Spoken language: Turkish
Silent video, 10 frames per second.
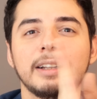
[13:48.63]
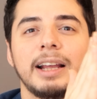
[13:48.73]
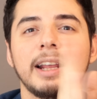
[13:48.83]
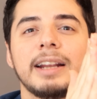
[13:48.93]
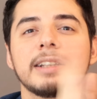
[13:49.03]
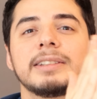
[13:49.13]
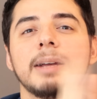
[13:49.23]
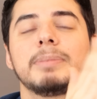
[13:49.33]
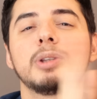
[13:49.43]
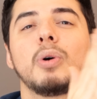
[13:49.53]
Lan en
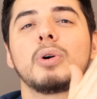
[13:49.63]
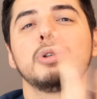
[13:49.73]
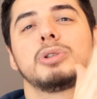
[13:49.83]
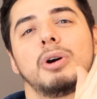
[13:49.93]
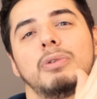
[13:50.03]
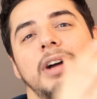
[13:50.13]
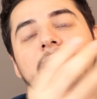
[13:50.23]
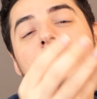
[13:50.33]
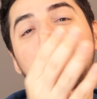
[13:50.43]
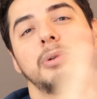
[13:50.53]
azından bir doğruyu gör.
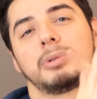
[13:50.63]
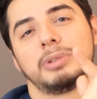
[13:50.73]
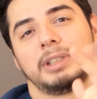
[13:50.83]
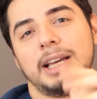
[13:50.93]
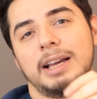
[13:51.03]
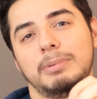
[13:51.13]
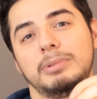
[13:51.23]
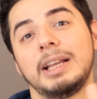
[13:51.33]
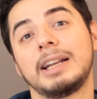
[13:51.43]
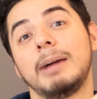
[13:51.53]
Vatan diyorsun ya.
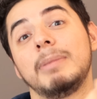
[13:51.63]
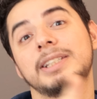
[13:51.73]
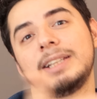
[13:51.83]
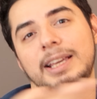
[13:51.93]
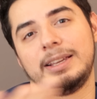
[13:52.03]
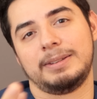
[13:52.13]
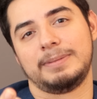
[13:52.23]
Bunların amacı ne?